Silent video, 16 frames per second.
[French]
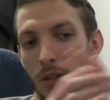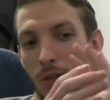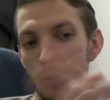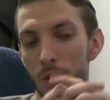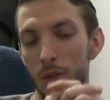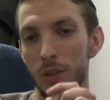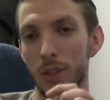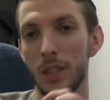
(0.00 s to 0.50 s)

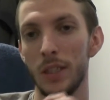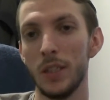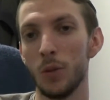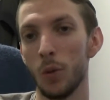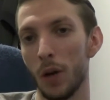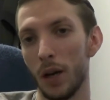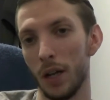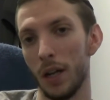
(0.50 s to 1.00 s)
le gel
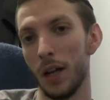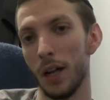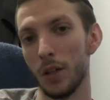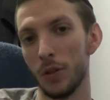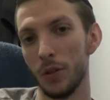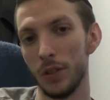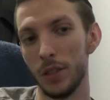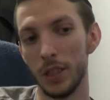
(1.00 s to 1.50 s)

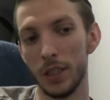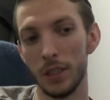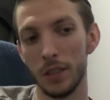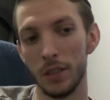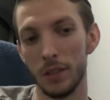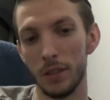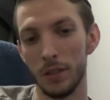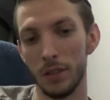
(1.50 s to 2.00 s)

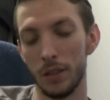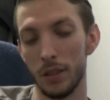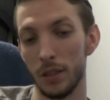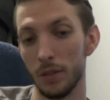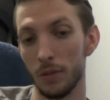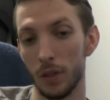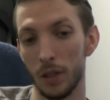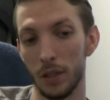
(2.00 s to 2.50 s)
hydroalcoolique.
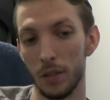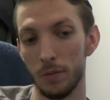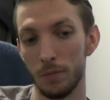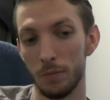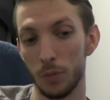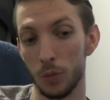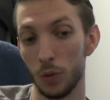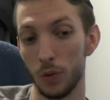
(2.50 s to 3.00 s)
Et voilà.
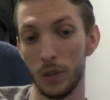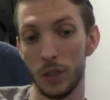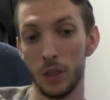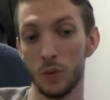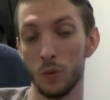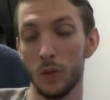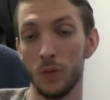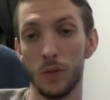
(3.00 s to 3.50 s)
Prenez
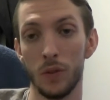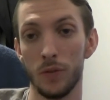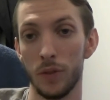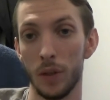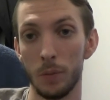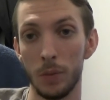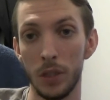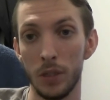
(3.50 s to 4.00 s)
soin de votre
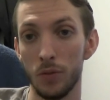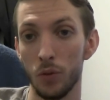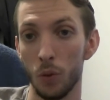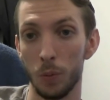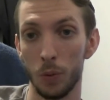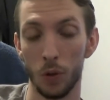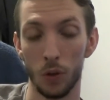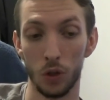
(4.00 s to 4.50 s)
famille, de vos
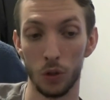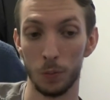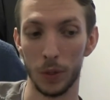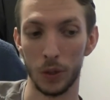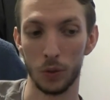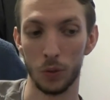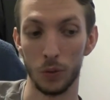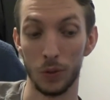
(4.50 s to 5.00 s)
proches,
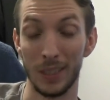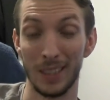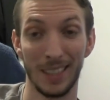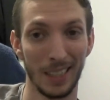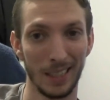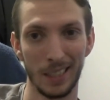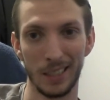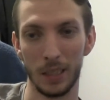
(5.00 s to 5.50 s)
parce que c'est
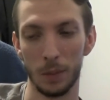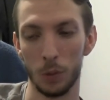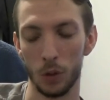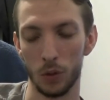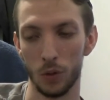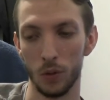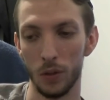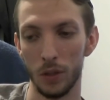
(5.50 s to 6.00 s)
très très
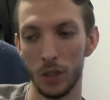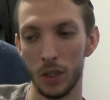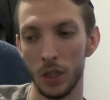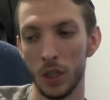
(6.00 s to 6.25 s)
important.